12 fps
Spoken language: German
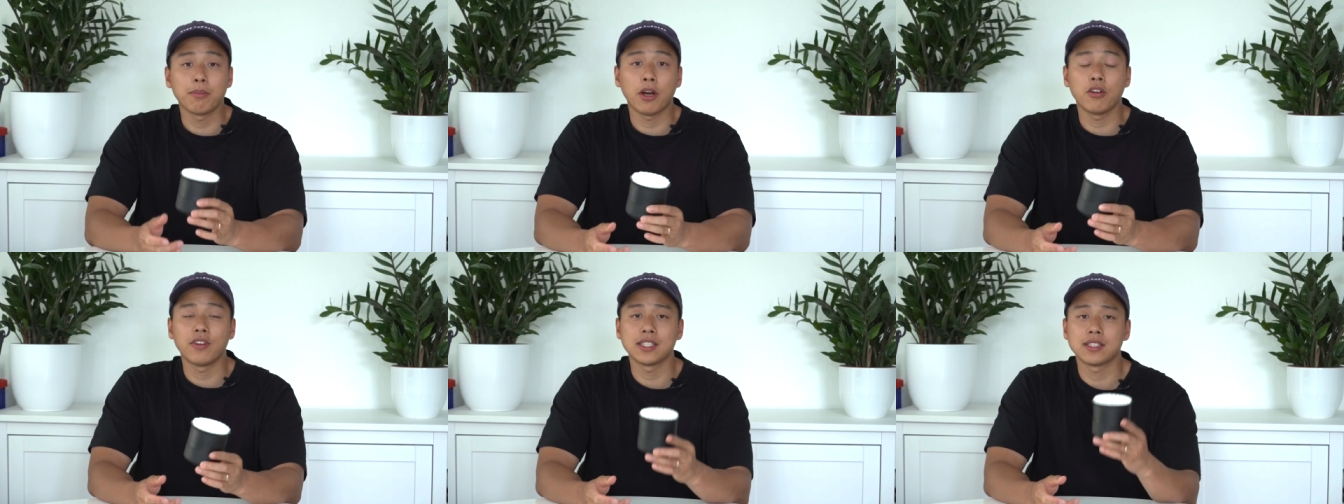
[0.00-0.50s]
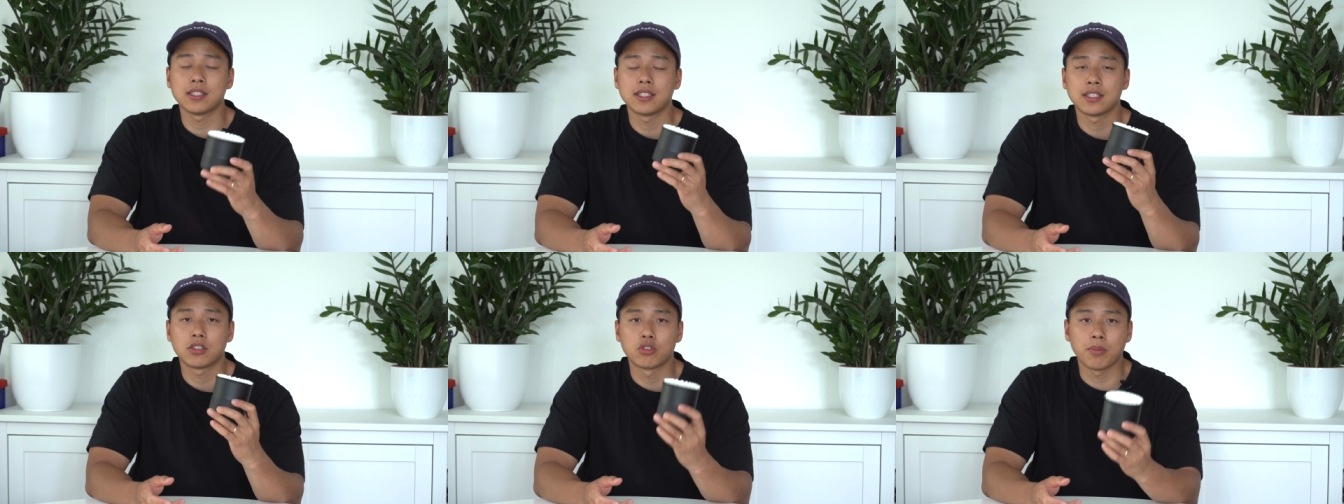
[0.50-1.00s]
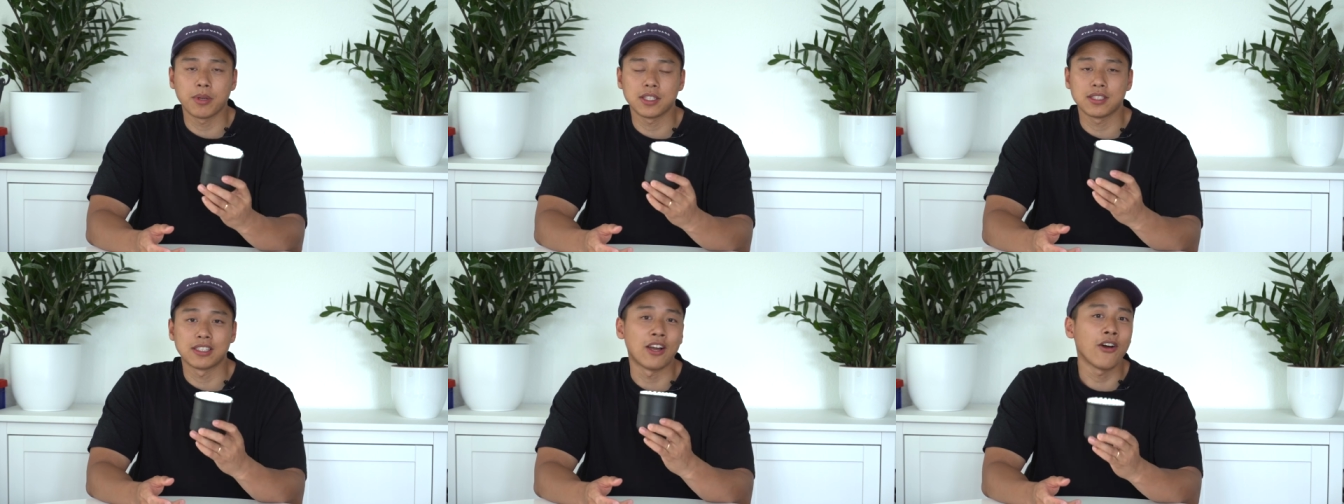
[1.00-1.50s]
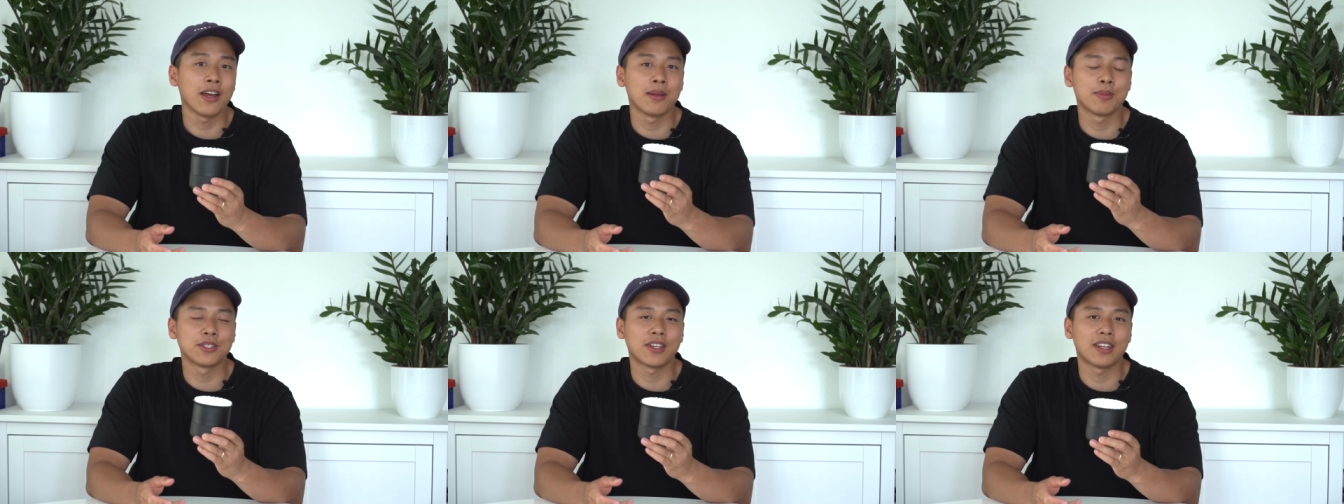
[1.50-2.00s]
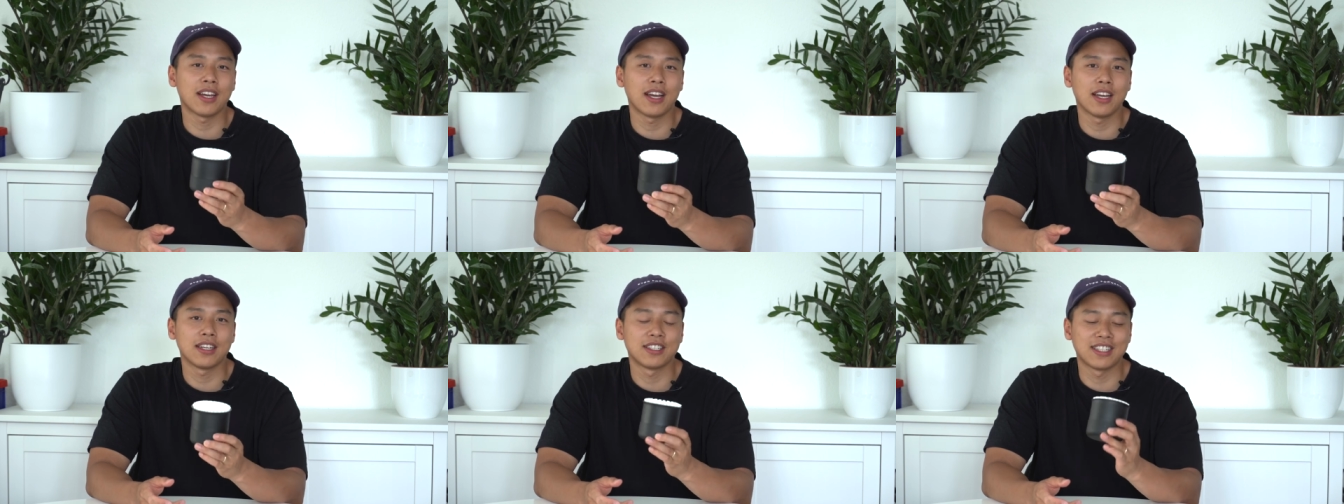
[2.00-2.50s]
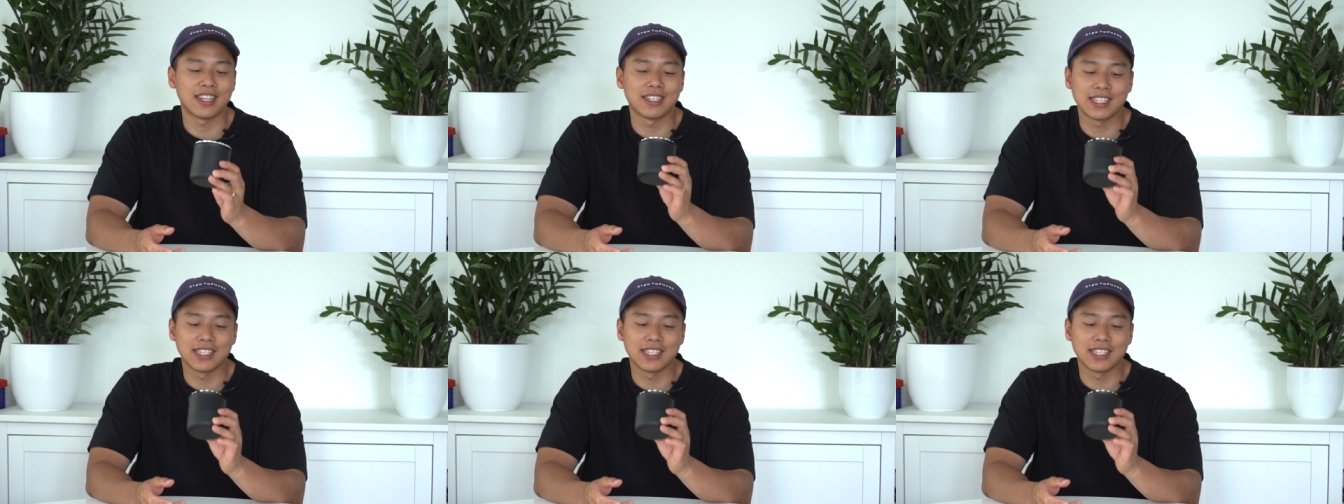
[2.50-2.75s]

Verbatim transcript: Bauweise des Drippers ist auch eine Besonderheit, da